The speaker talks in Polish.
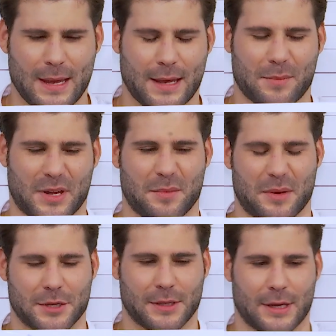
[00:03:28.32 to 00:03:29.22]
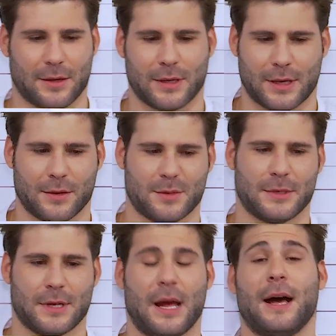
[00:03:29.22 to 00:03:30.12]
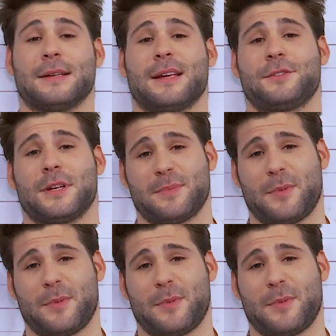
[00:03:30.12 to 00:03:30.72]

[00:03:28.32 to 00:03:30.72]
E, chyba nie mam żadnego takiego specjalnego. A, zawsze